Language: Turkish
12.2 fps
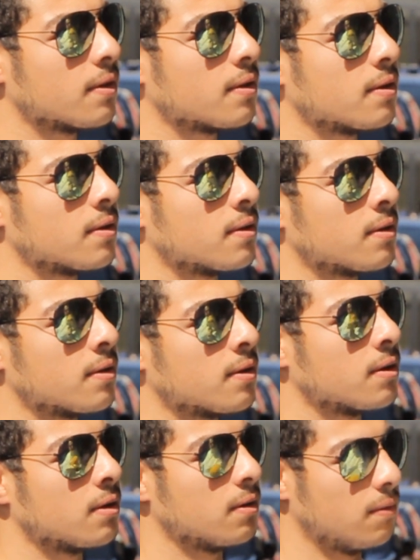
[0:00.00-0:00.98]
ölen var
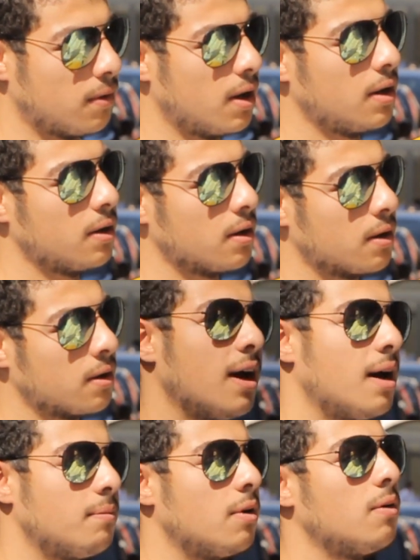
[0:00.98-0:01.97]
mı? Var.
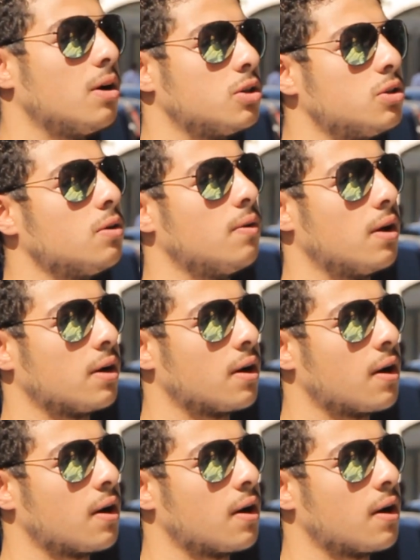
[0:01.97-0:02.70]
Çok ama var çok var.